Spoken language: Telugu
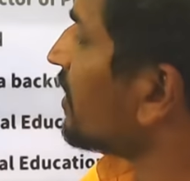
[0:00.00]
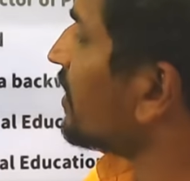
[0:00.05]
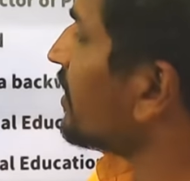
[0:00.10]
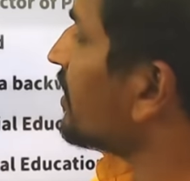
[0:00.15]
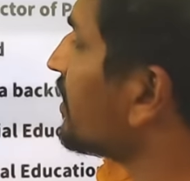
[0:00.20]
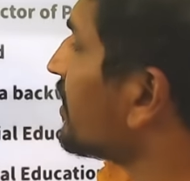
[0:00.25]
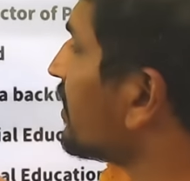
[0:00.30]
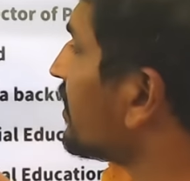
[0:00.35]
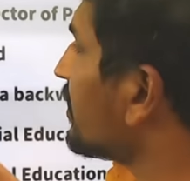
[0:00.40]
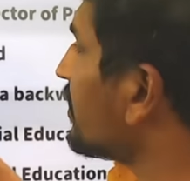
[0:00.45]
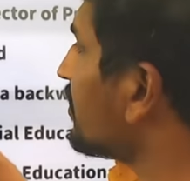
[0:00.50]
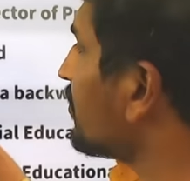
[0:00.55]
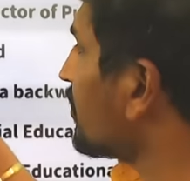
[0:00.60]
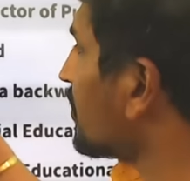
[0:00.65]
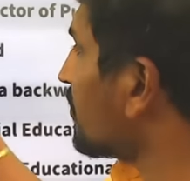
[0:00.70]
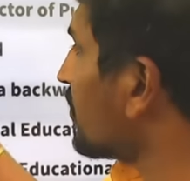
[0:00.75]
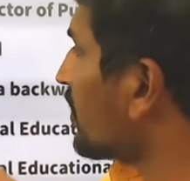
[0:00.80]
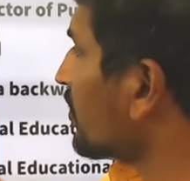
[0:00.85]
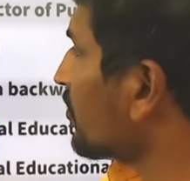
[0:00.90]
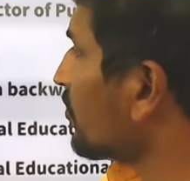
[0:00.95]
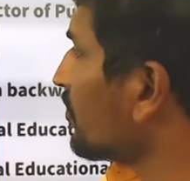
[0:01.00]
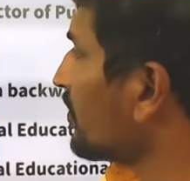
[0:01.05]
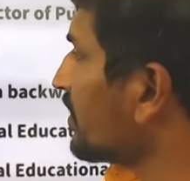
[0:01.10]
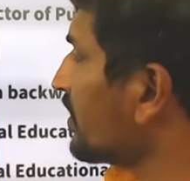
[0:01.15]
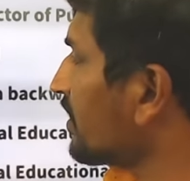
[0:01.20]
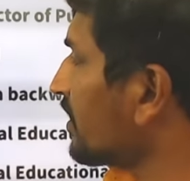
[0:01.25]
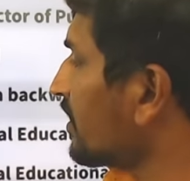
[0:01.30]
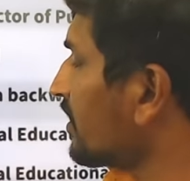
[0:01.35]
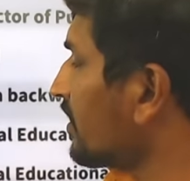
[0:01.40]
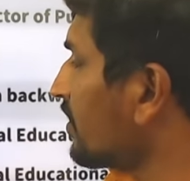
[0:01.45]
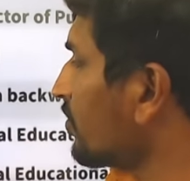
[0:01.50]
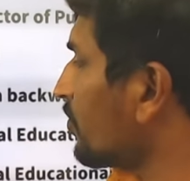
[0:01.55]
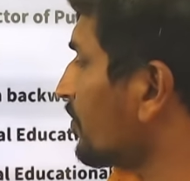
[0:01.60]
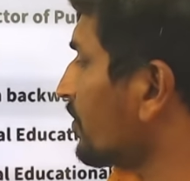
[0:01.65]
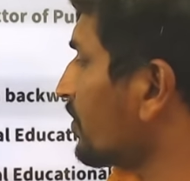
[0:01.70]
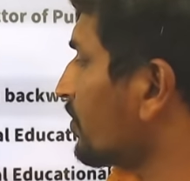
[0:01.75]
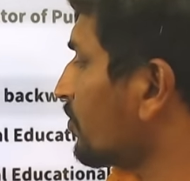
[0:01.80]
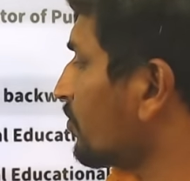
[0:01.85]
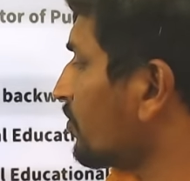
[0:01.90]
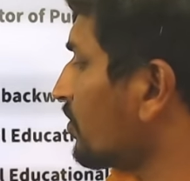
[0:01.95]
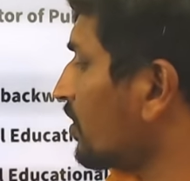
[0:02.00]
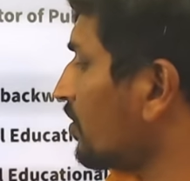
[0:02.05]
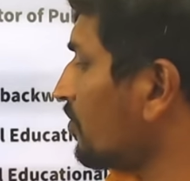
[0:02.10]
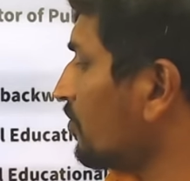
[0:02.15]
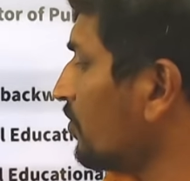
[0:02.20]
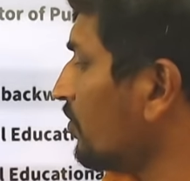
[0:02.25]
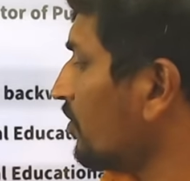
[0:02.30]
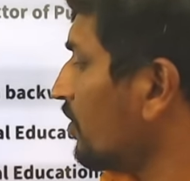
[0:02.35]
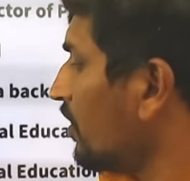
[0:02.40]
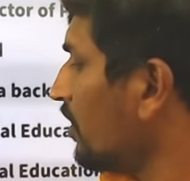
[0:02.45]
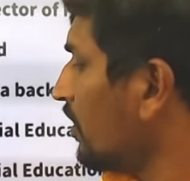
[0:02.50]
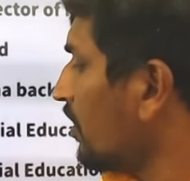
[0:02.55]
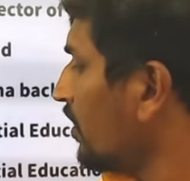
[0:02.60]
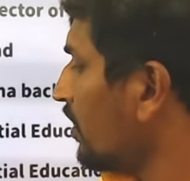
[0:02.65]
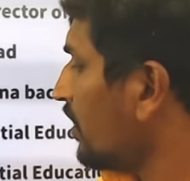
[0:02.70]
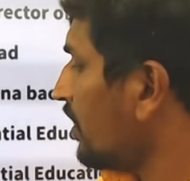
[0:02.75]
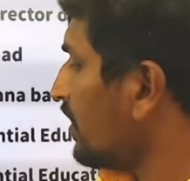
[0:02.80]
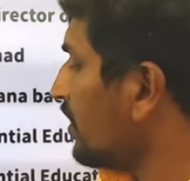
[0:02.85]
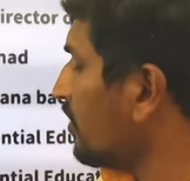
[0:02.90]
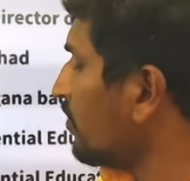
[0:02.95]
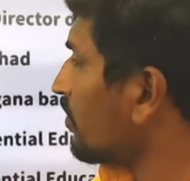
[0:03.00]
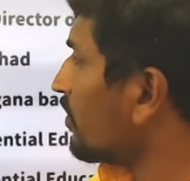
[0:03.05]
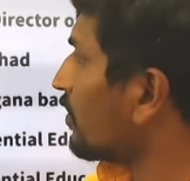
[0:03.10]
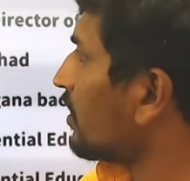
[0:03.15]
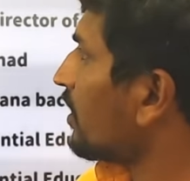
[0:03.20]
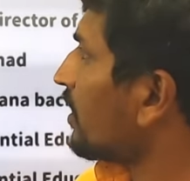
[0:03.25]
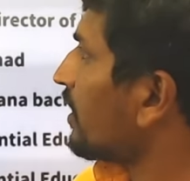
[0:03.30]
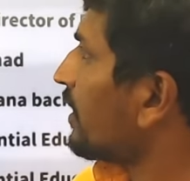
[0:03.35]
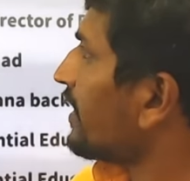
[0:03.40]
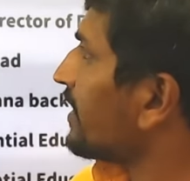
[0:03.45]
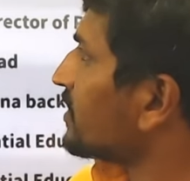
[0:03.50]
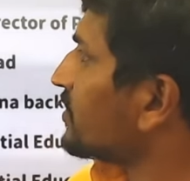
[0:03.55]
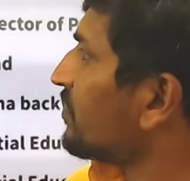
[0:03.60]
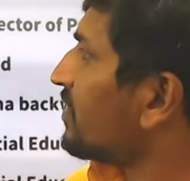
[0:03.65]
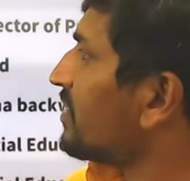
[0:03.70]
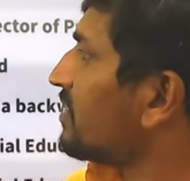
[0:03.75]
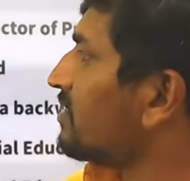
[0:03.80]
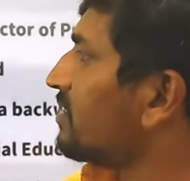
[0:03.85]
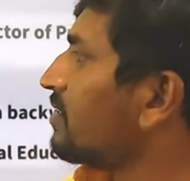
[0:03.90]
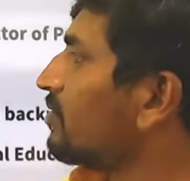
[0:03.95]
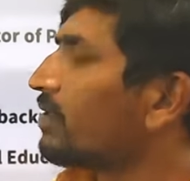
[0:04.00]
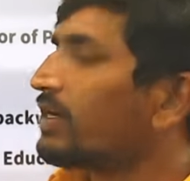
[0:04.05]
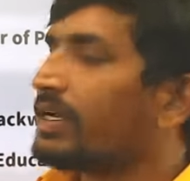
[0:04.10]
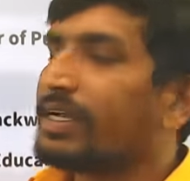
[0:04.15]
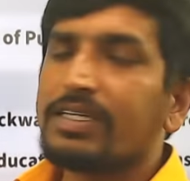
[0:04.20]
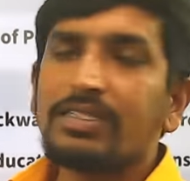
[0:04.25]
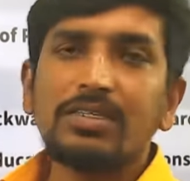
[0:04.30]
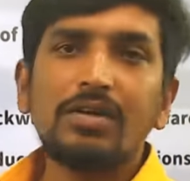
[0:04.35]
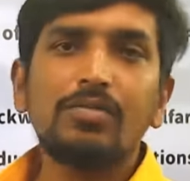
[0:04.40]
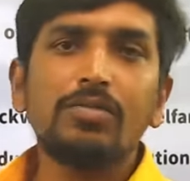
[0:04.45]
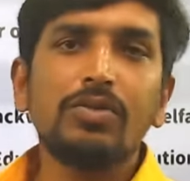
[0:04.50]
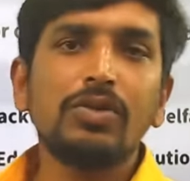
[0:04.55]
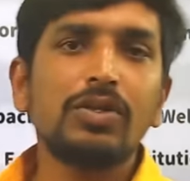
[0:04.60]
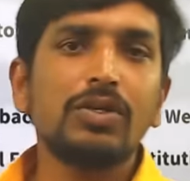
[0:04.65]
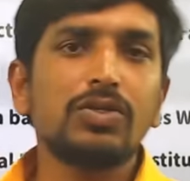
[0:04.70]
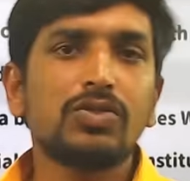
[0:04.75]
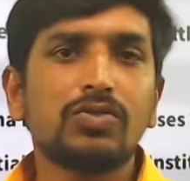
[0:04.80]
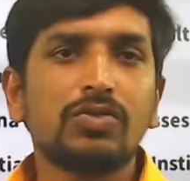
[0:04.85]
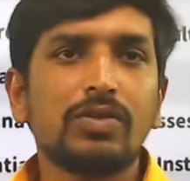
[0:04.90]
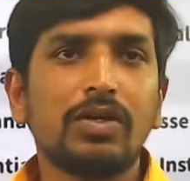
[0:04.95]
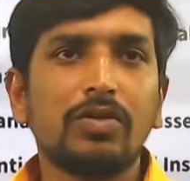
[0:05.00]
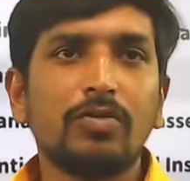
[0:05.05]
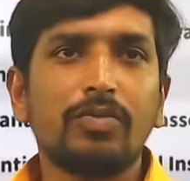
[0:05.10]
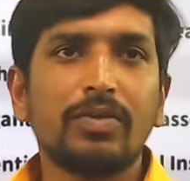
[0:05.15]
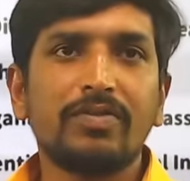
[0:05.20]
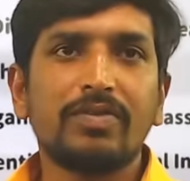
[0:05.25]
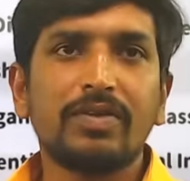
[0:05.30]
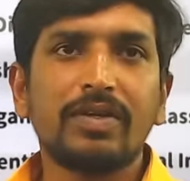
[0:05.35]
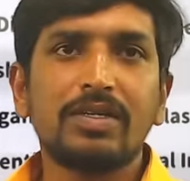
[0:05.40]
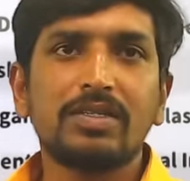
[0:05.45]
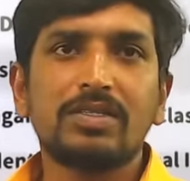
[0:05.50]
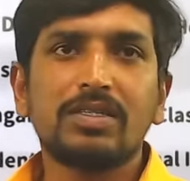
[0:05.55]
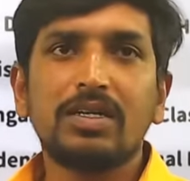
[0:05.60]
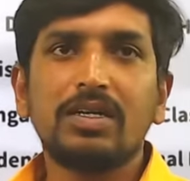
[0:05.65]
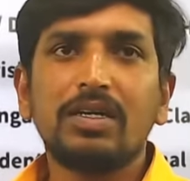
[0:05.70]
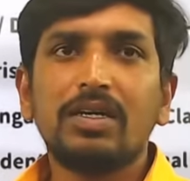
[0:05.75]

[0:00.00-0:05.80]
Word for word: ఏంటి అనేది మనం ఆటోమేటిక్గా దీంట్లో పెట్టుకుంటాము నేను ఇక్కడ ఎక్స్వైజెడ్ ఒక ఎగ్జాంపుల్ తీస్తున్నాను ప్రిఫరెన్స్